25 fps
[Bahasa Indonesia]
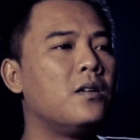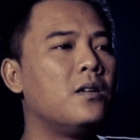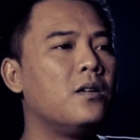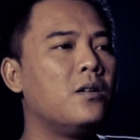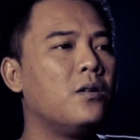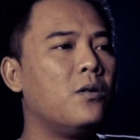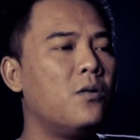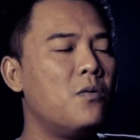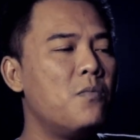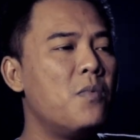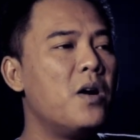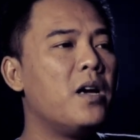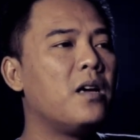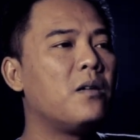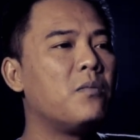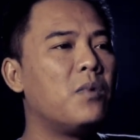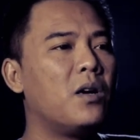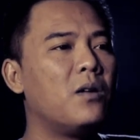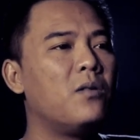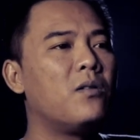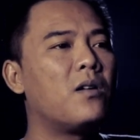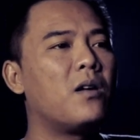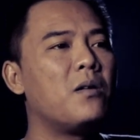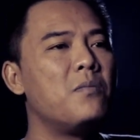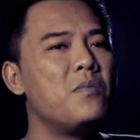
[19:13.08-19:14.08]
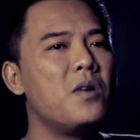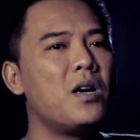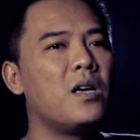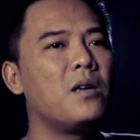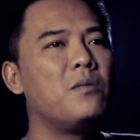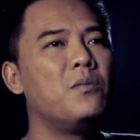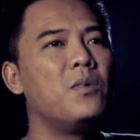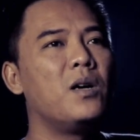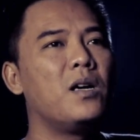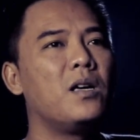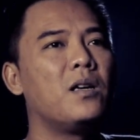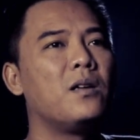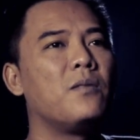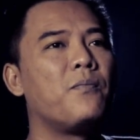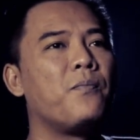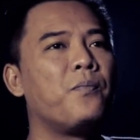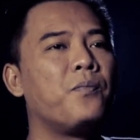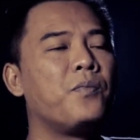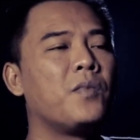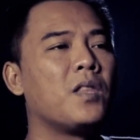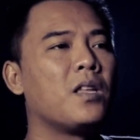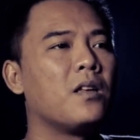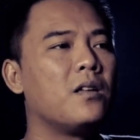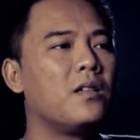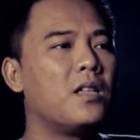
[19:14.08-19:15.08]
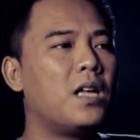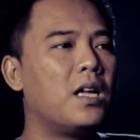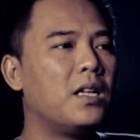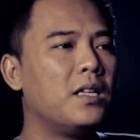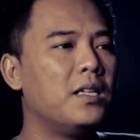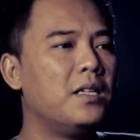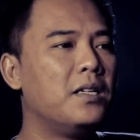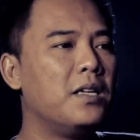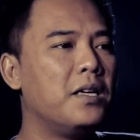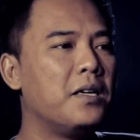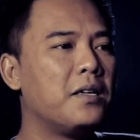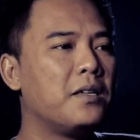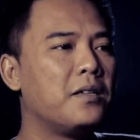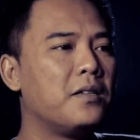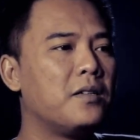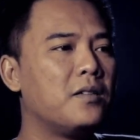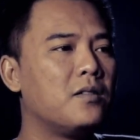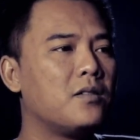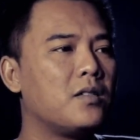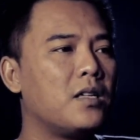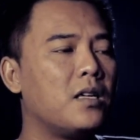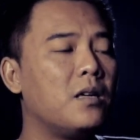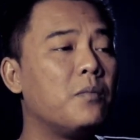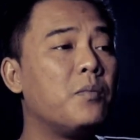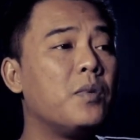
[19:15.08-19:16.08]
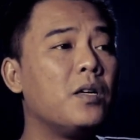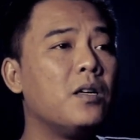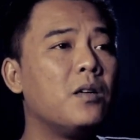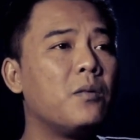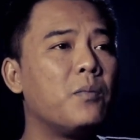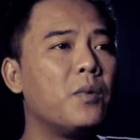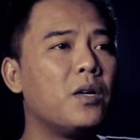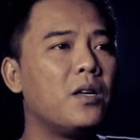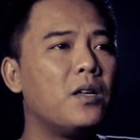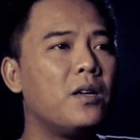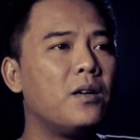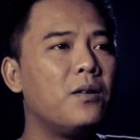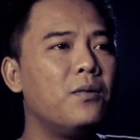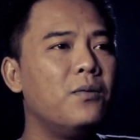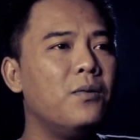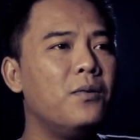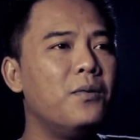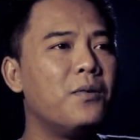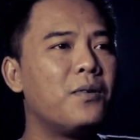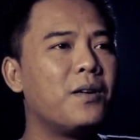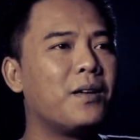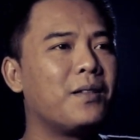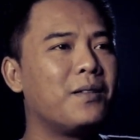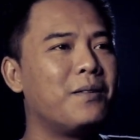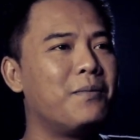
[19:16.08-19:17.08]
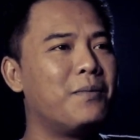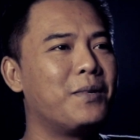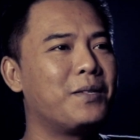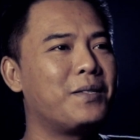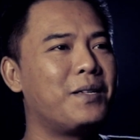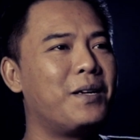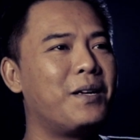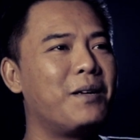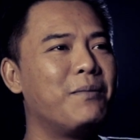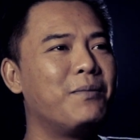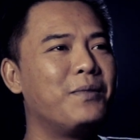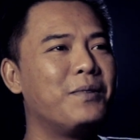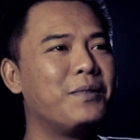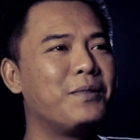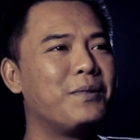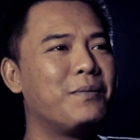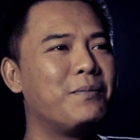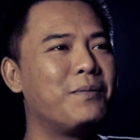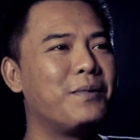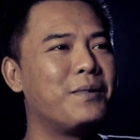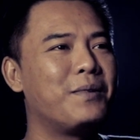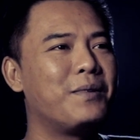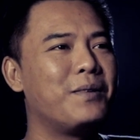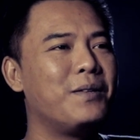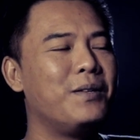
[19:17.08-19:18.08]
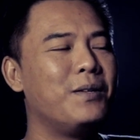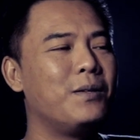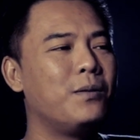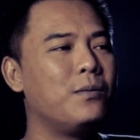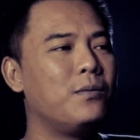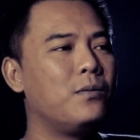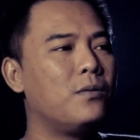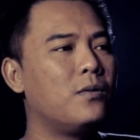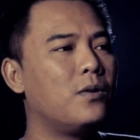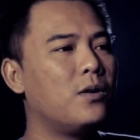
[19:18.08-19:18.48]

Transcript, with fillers: Oh baik Pak Lurah, baik-baik. Nanti deh saya pikir-pikir dulu kata Mas Arif tuh seperti itu.